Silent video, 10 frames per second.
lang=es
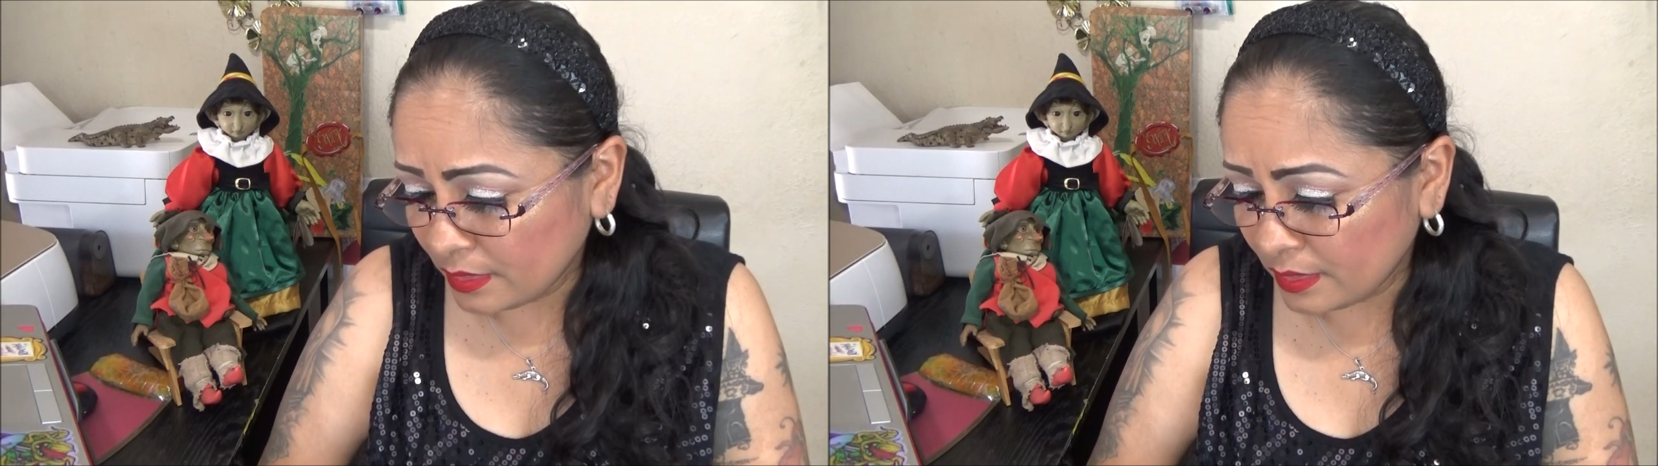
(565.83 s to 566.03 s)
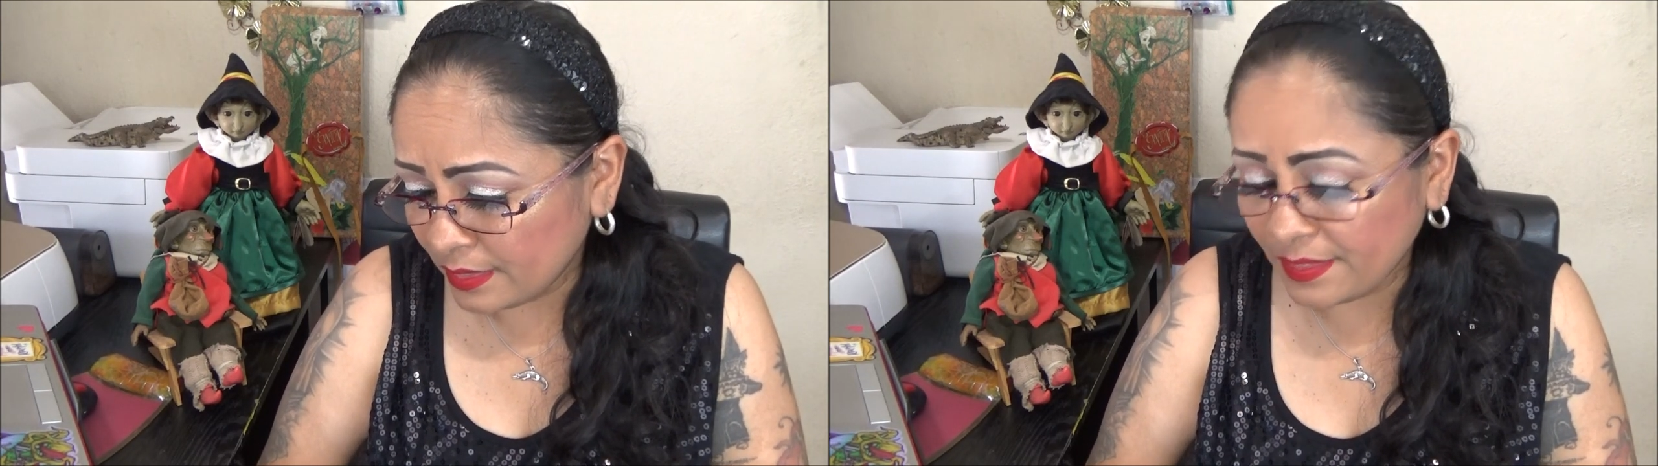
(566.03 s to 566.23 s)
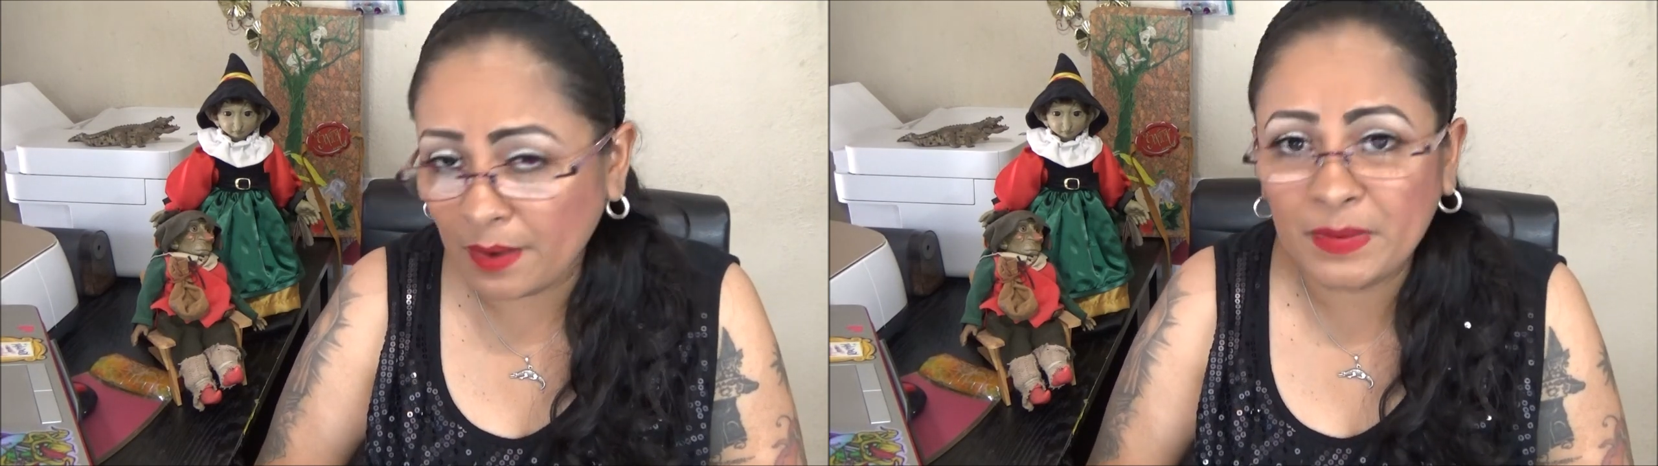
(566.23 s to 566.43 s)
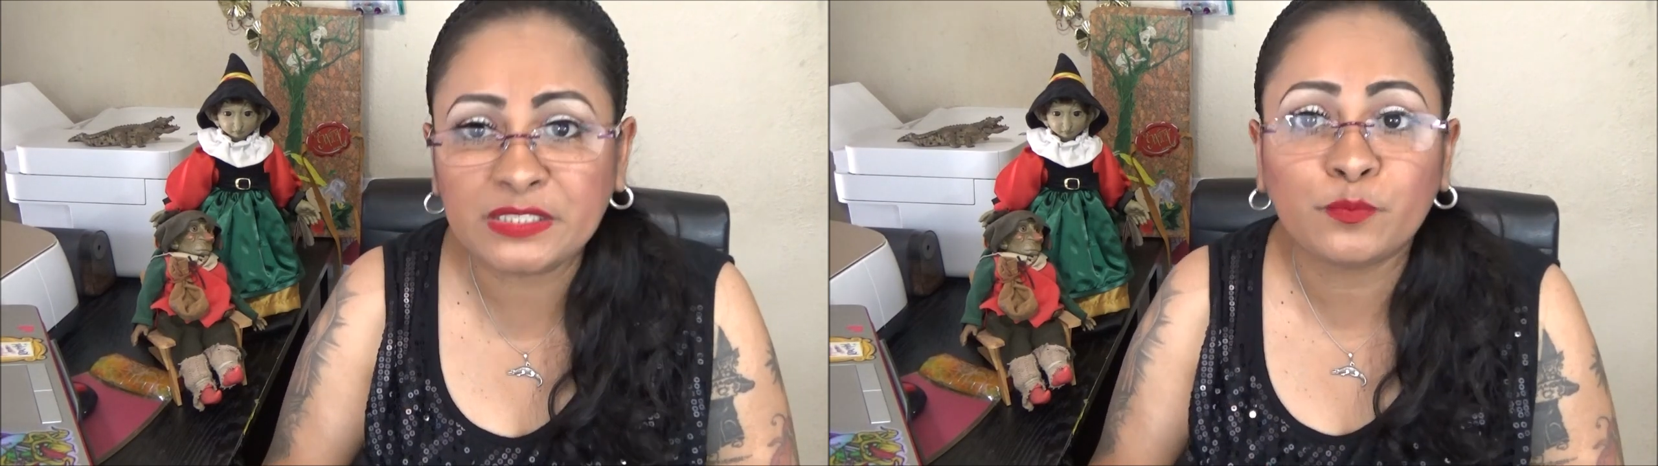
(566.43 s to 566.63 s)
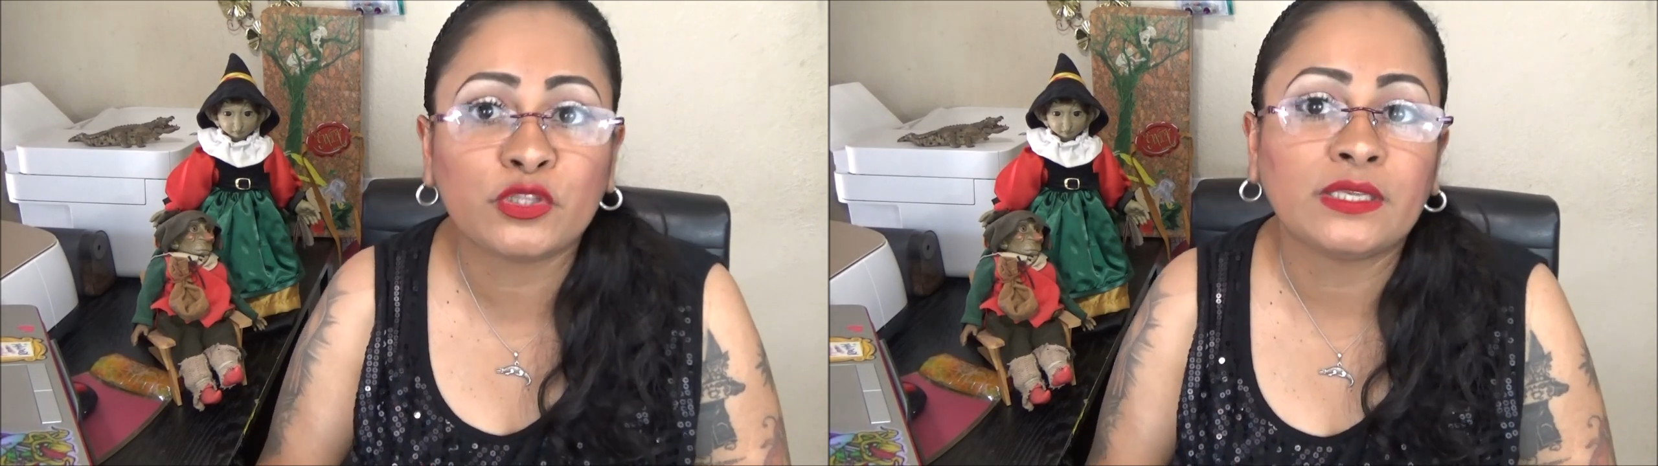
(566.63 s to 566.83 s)
le da
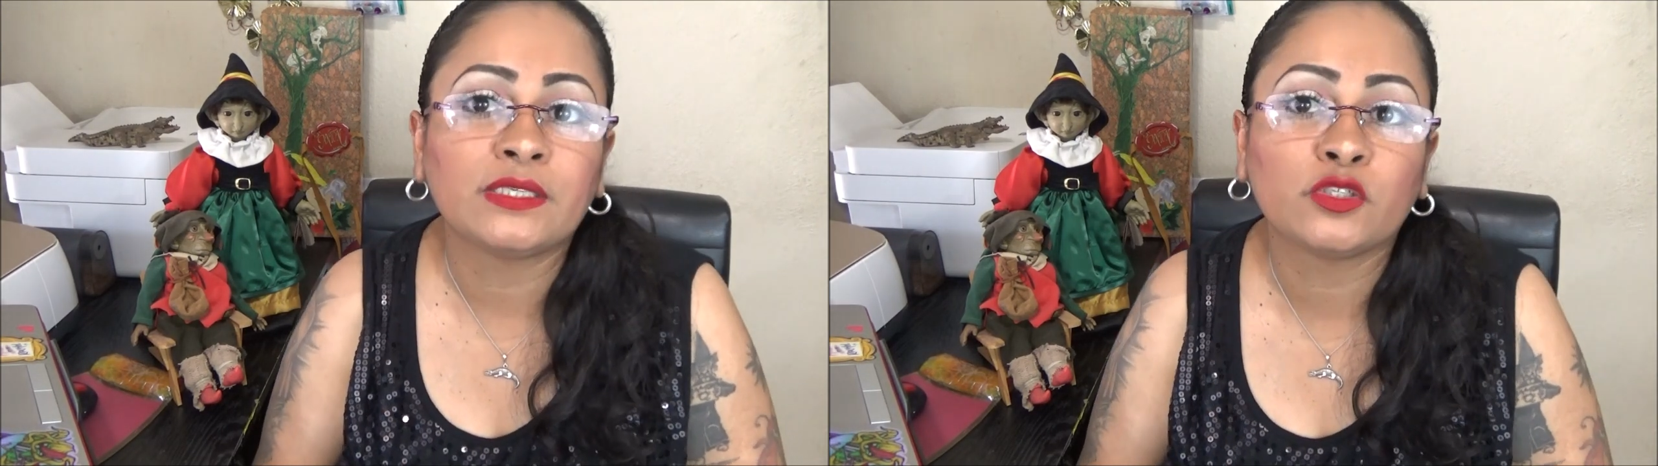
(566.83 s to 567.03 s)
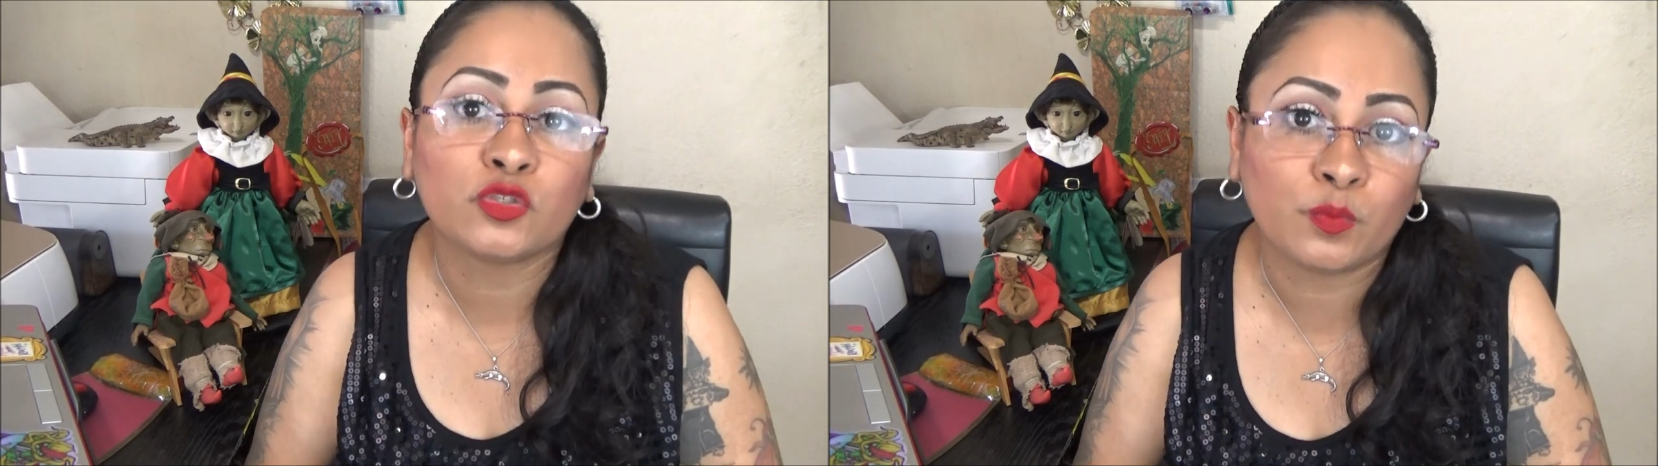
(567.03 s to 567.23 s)
más potencia a sus